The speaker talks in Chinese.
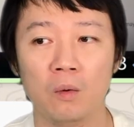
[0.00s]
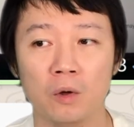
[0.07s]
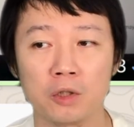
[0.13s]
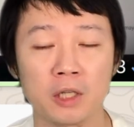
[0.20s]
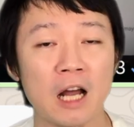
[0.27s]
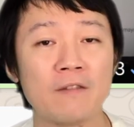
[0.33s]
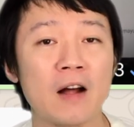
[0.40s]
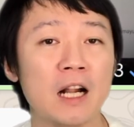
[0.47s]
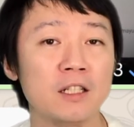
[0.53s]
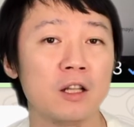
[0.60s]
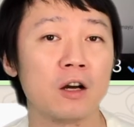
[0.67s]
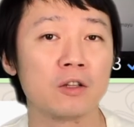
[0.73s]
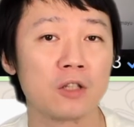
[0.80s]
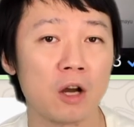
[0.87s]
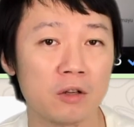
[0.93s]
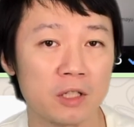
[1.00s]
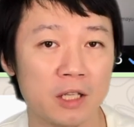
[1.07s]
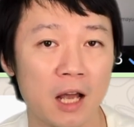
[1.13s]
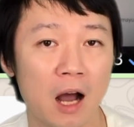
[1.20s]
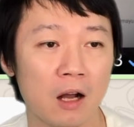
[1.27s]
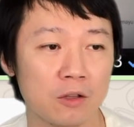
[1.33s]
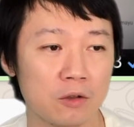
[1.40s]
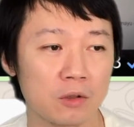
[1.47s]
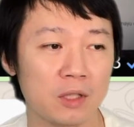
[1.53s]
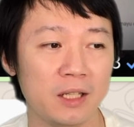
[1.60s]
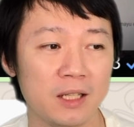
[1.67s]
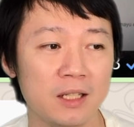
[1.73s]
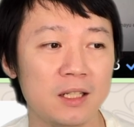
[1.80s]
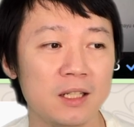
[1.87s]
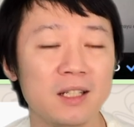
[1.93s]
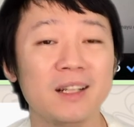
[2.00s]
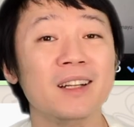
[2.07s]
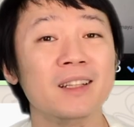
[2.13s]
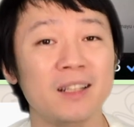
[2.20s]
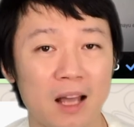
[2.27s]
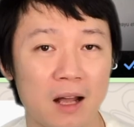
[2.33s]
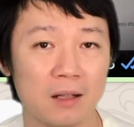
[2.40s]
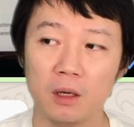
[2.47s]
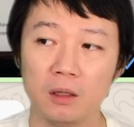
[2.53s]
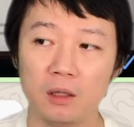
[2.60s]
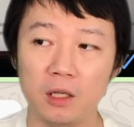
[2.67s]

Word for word: 我就给大家发了几条消息啊，就是提及几个点。